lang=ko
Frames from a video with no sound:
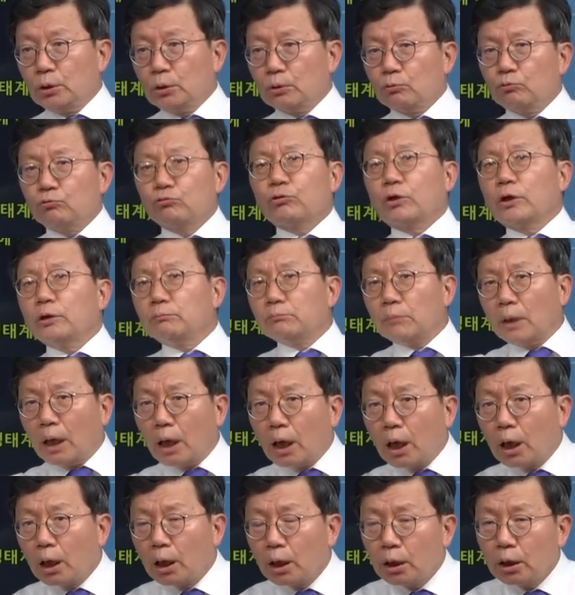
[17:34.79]
꾸라
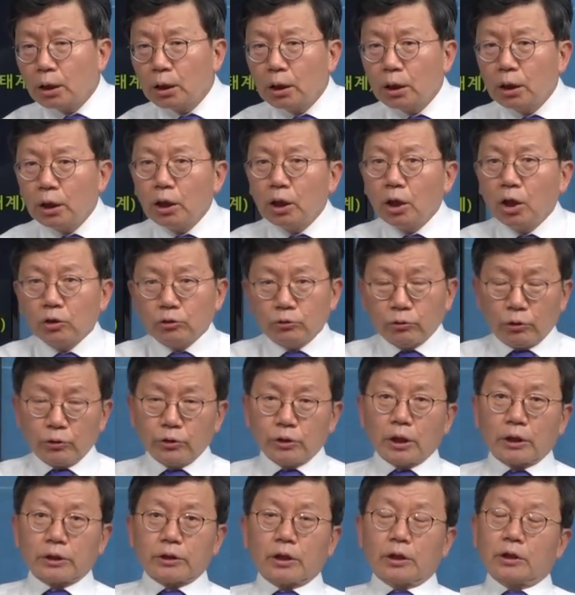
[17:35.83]
임마. 그런
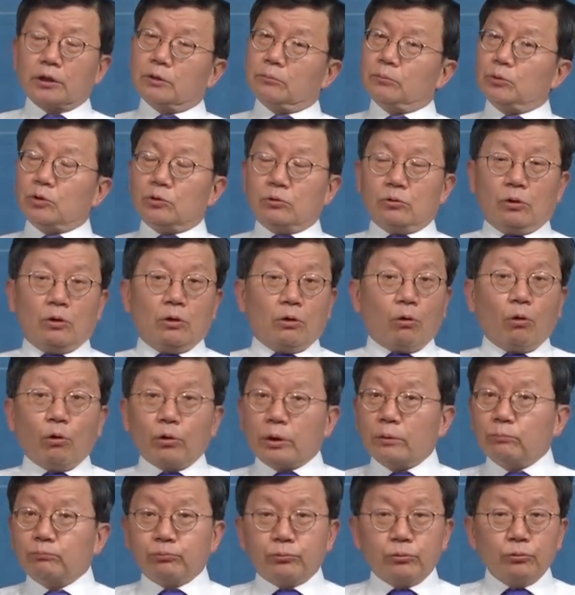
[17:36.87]
상태가 되면 거기
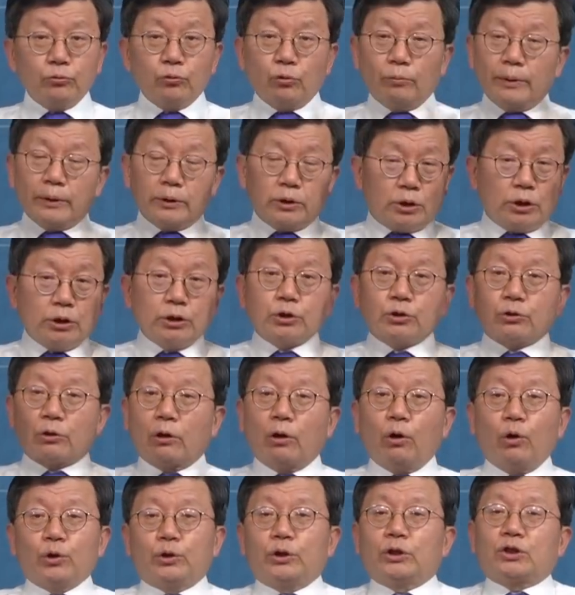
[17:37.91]
무슨 놈의 질서가
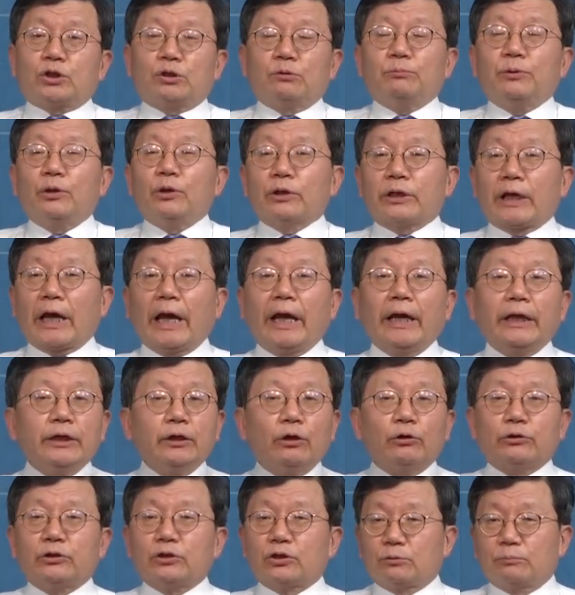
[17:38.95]
어디 있으며 개인이
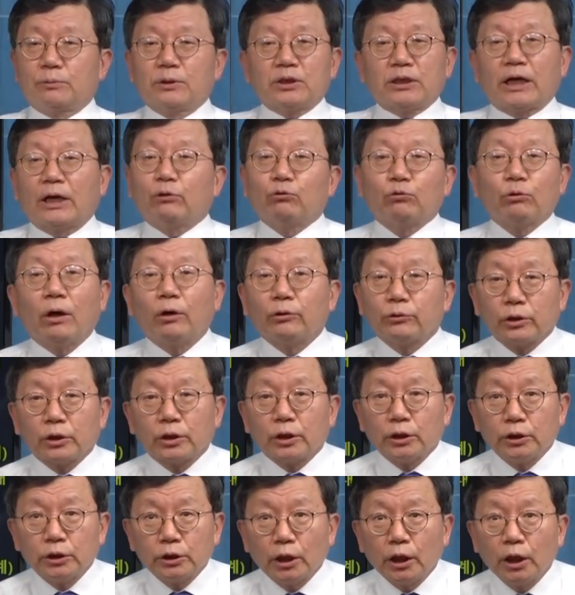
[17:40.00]
어디 있으며 자유가 어디
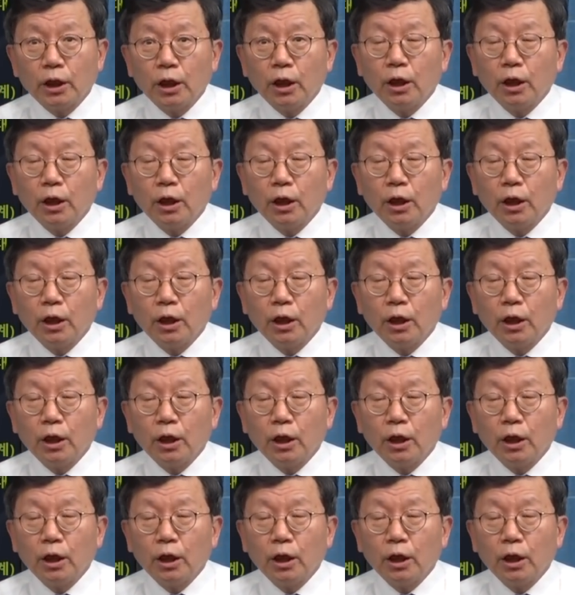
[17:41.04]
있겠냐.